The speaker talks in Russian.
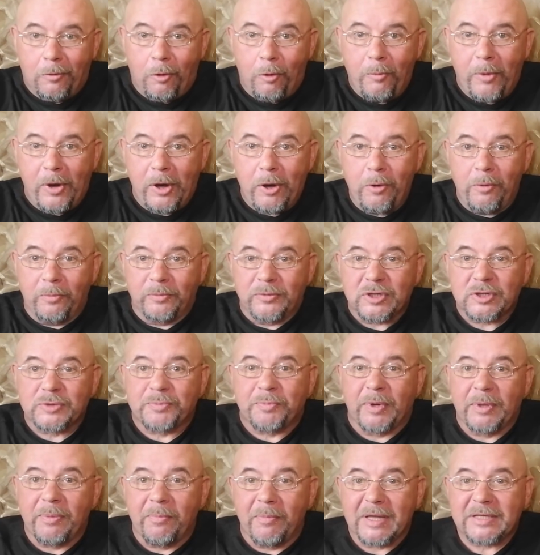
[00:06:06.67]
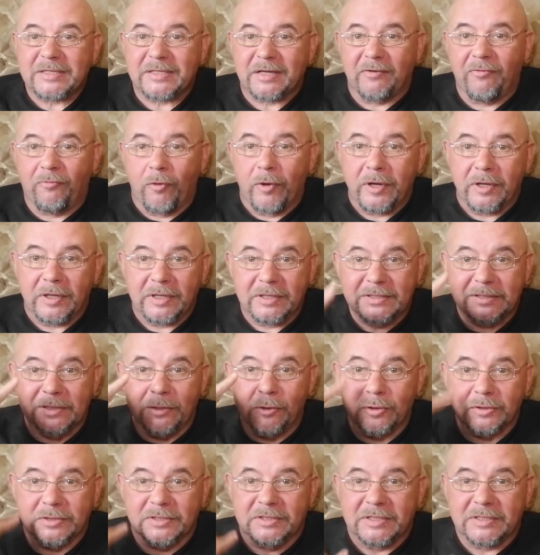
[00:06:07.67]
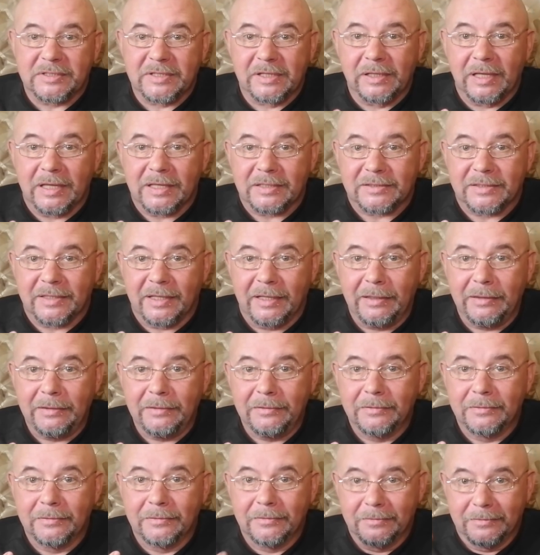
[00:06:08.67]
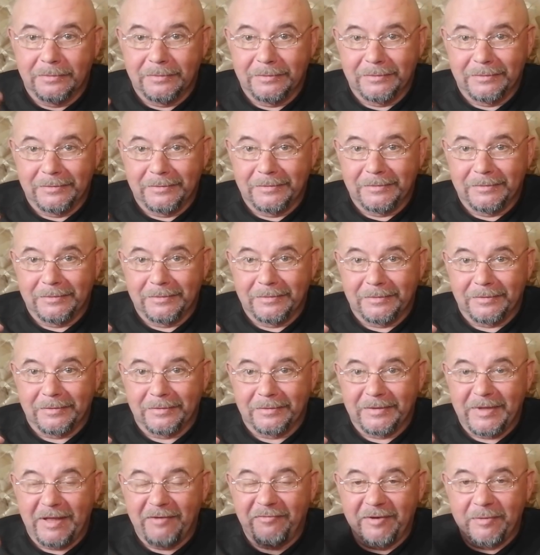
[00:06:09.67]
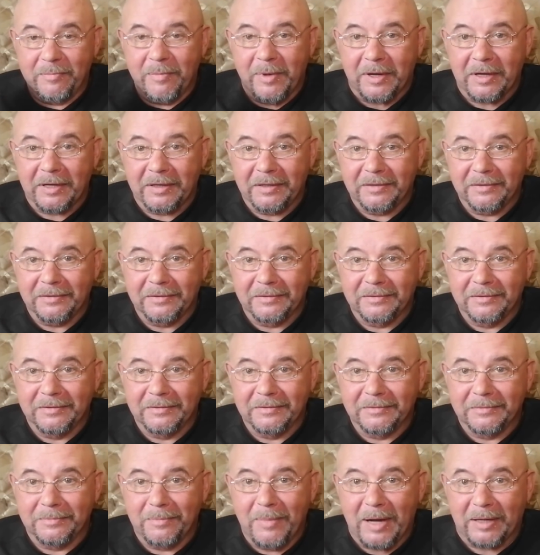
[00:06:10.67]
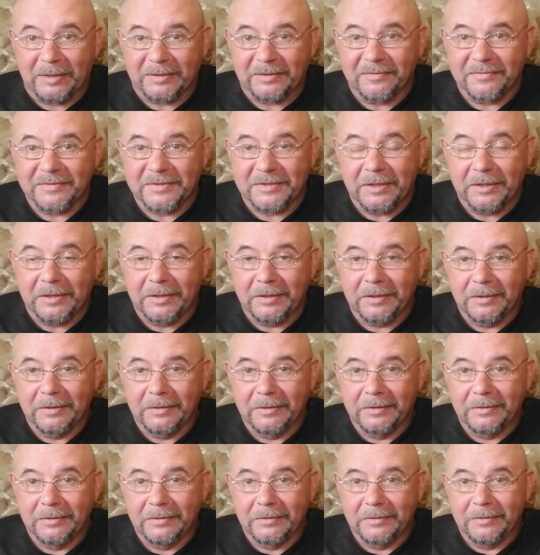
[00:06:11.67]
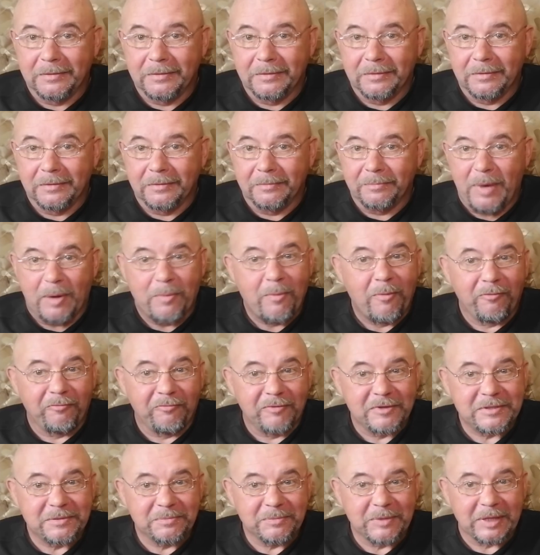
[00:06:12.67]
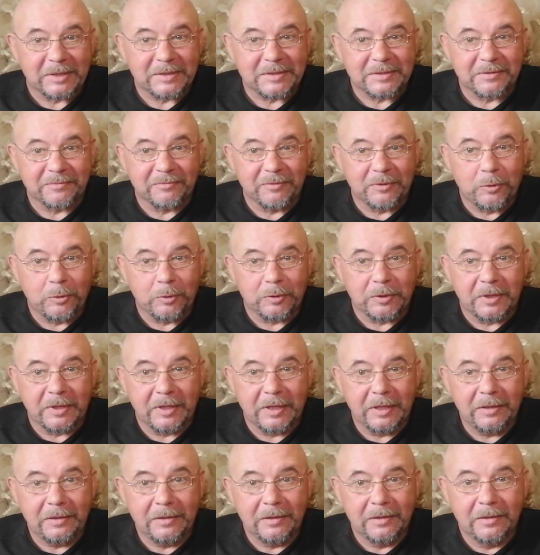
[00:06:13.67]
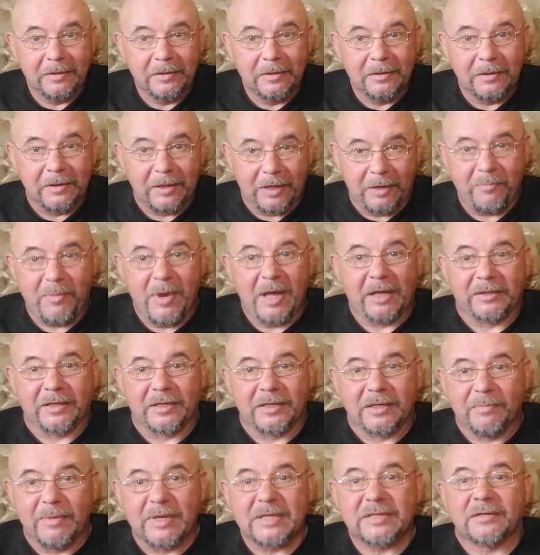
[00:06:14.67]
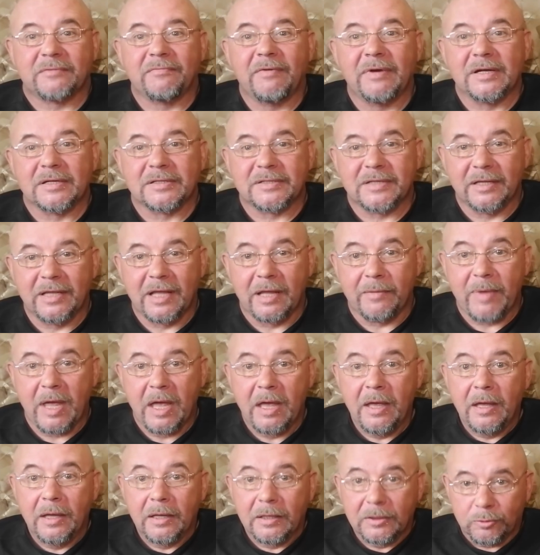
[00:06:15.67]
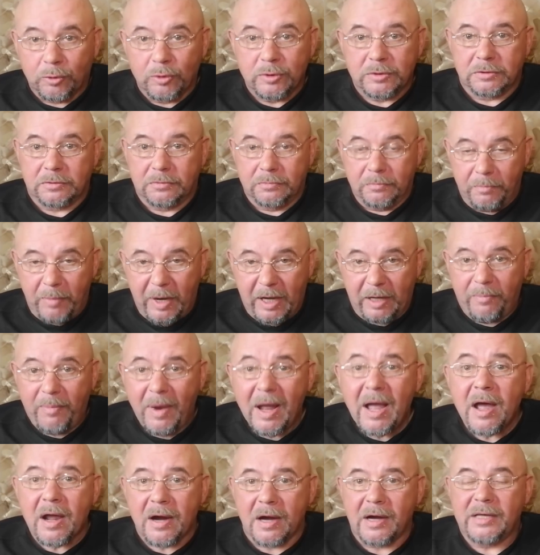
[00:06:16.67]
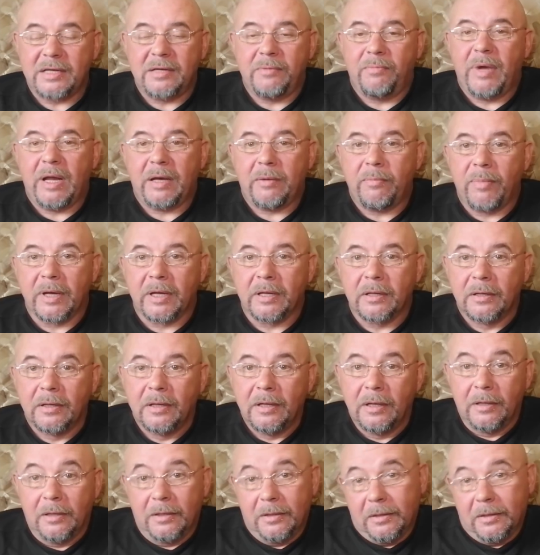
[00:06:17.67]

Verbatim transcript: Умрем ж под Москвой и слезы из глаз, да? На выборах мартовских по-моему, 18 -го года, да? Ребята, не Москва ли за нами? То есть борьба ради борьбы.